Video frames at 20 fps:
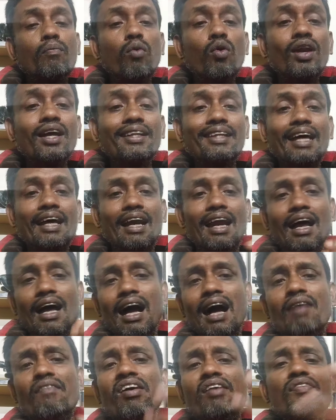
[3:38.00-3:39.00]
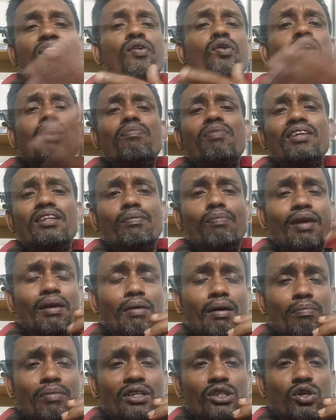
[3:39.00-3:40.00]
বলে দেন আমার ভিডিও আপনাদের
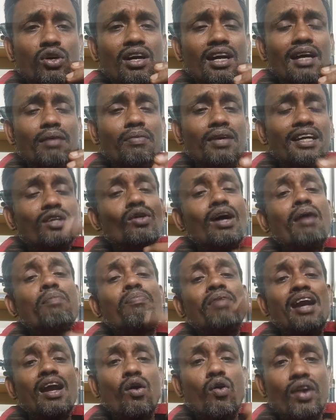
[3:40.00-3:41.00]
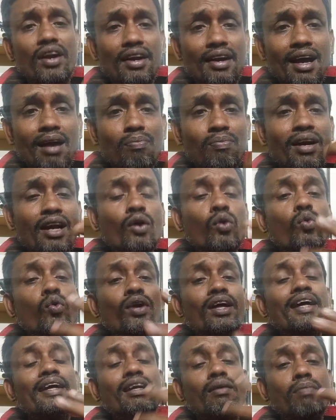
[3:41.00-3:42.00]
পাবলিশ করা লাগবে না কিন্তু আপনারা করেন আপনারা
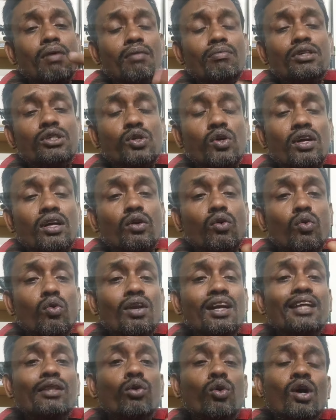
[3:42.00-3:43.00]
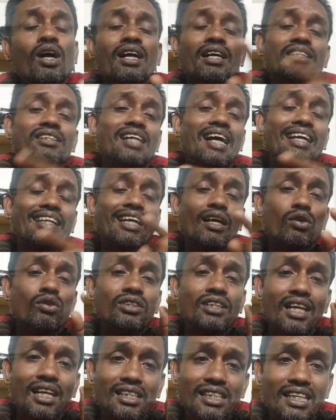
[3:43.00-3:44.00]
করে এটা পাবলিশ করেন করলে তো সাধারণ
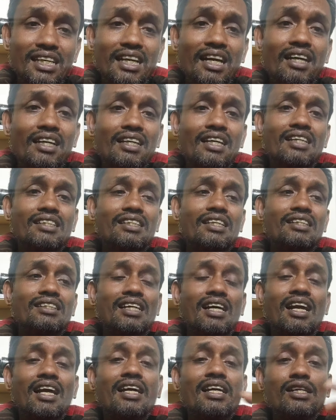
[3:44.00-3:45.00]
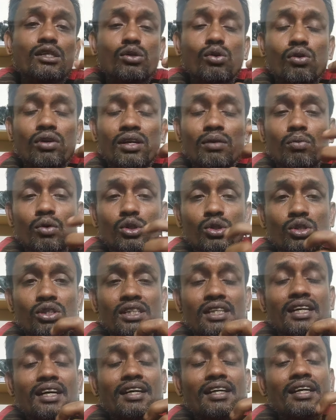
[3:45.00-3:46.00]
যারা শিকারী আছে যারা এই শৌখিন মৎস্য
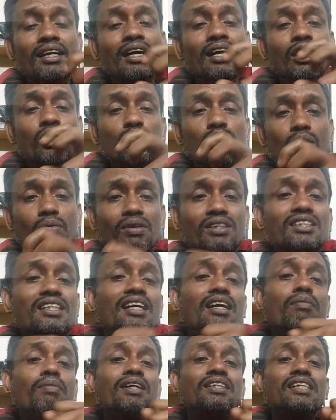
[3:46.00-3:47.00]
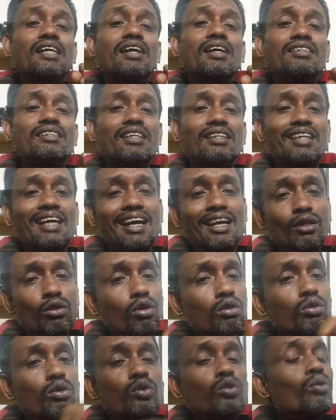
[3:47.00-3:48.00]
শিকারী সমাজটাকে বাঁচায় রাখছে তারা তো
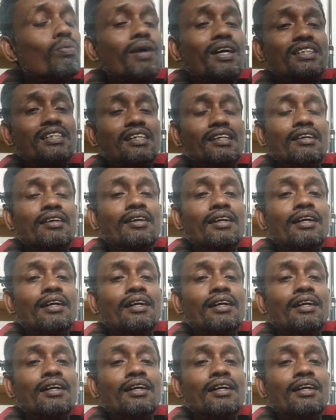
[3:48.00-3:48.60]
অন্তত বাঁচে